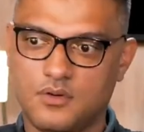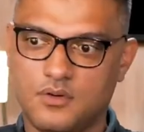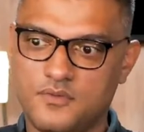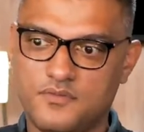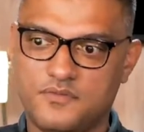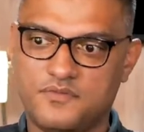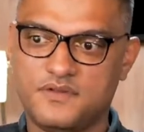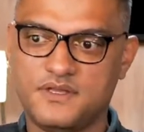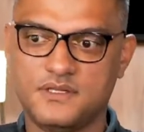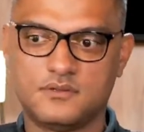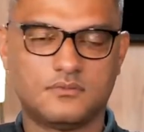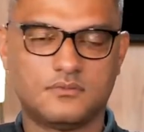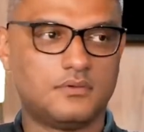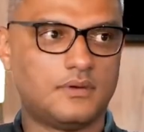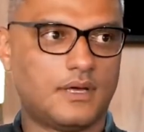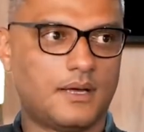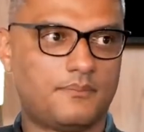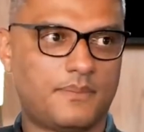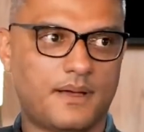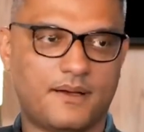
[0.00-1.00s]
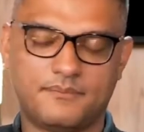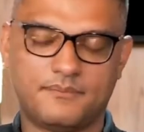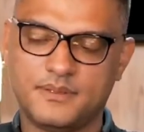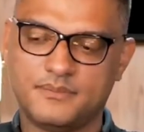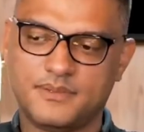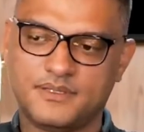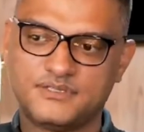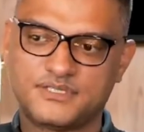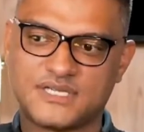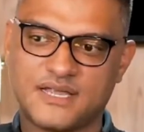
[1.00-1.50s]
Ouvindo, a, a
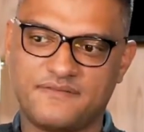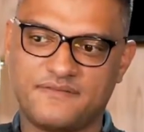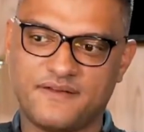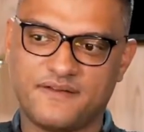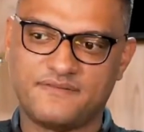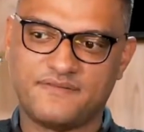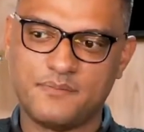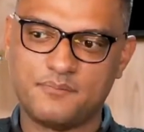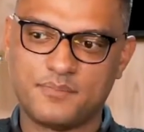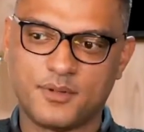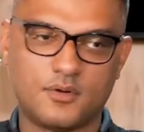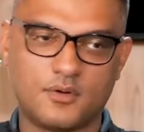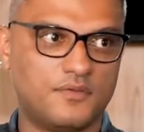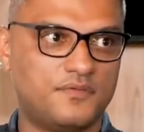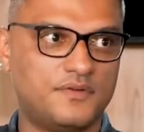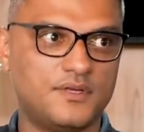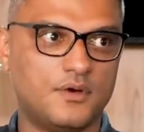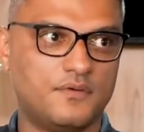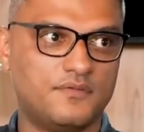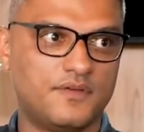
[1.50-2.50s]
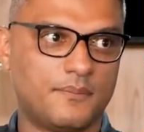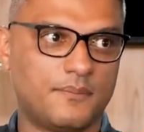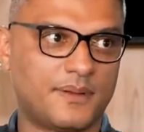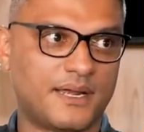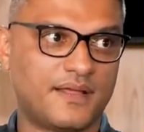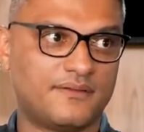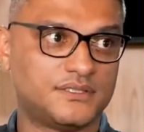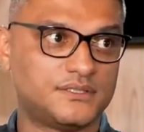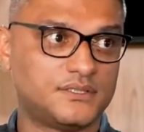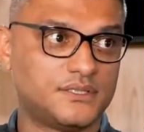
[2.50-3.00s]
Bíblia diz que a fé vem pelo ouvir e ouvir a
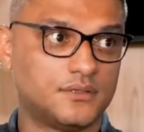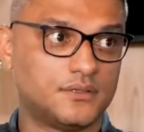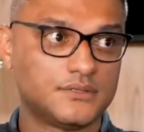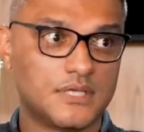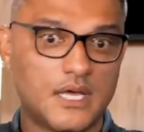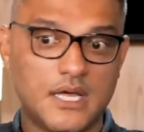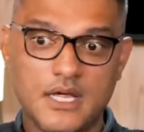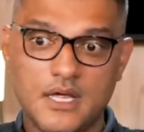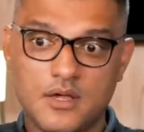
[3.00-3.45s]
palavra de Deus.